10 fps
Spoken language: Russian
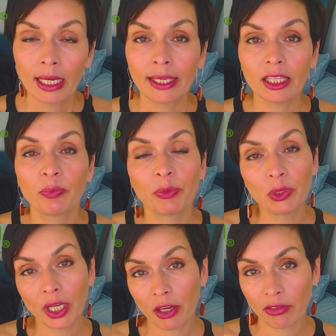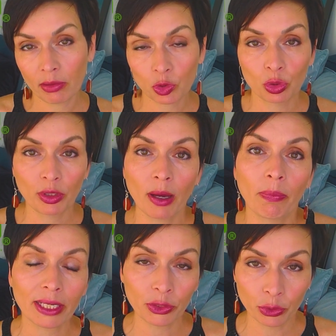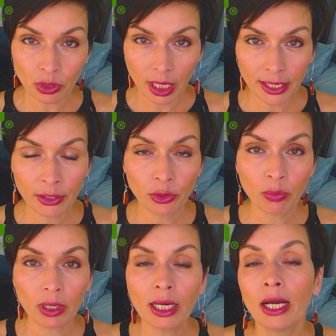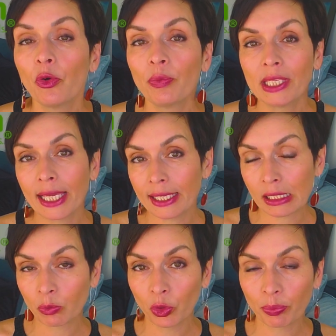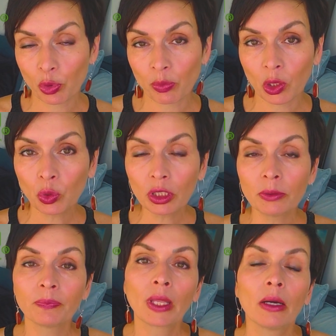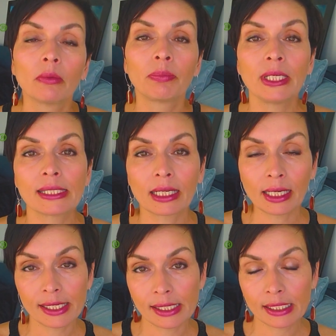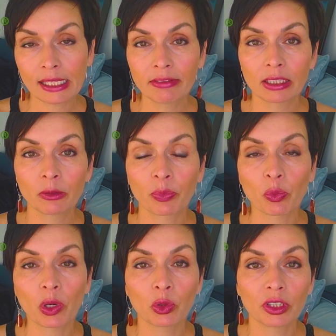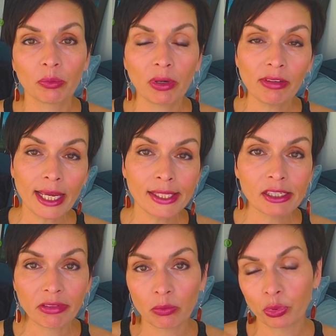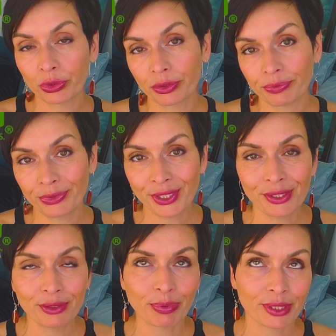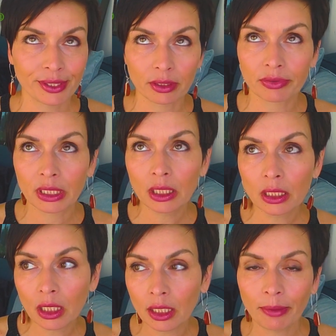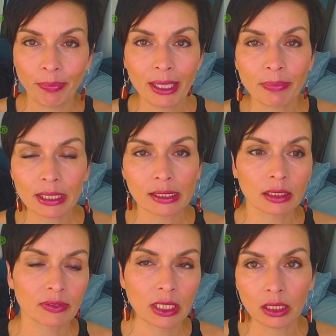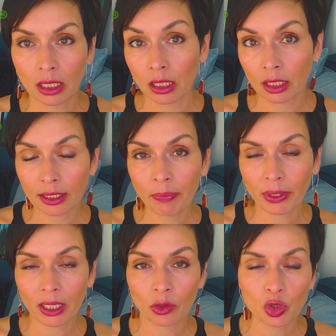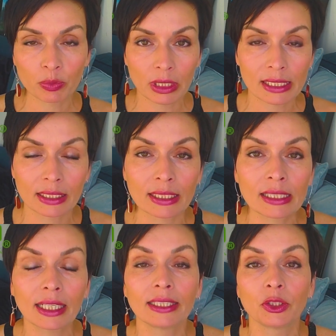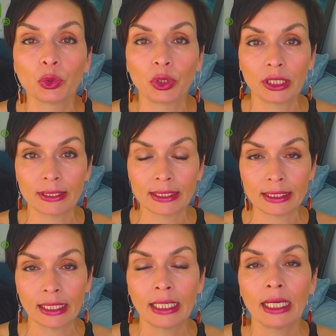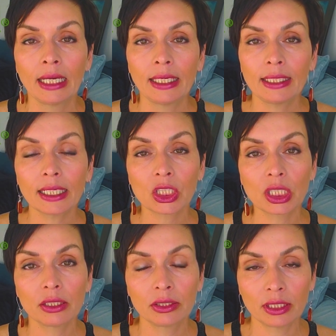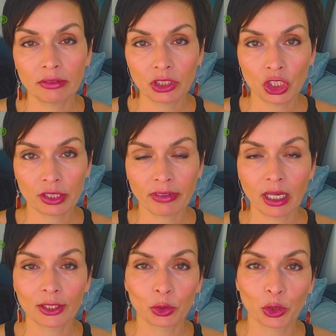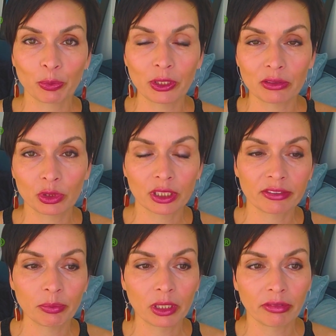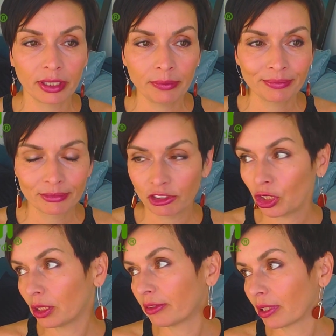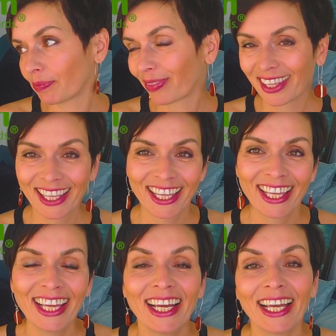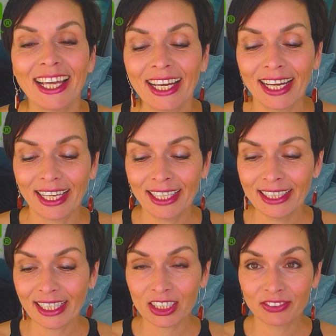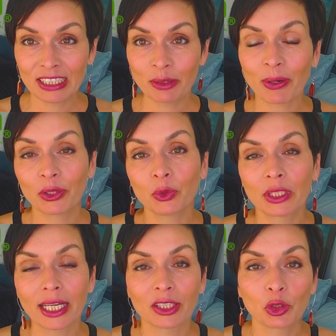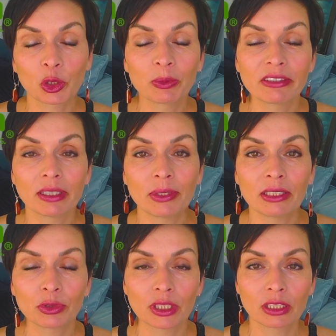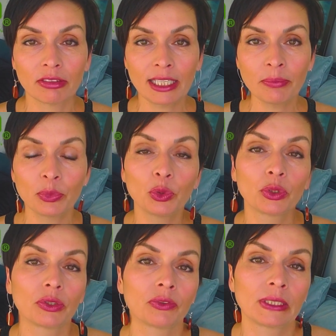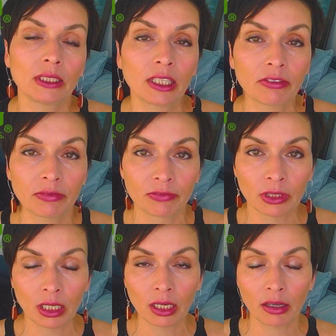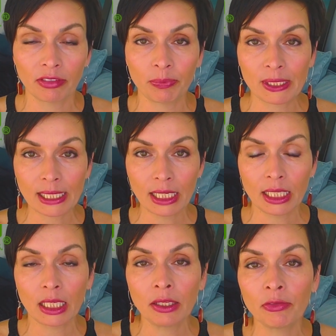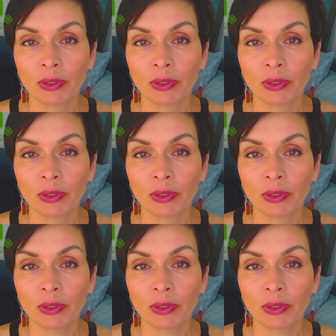Я напоминаю вам, что я партнер iHerb, у меня есть мой промокод, при заказе, если вы этот промокод добавляете, вам будет 10% скидки или 5% скидки, иногда при хорошем раскладе до 30%. И также те вещества, о которых мы сегодня с вами говорим, вещества Э, и также все продукты, о которых мы с вами сегодня говорим, будут в ссылке в, в описании и в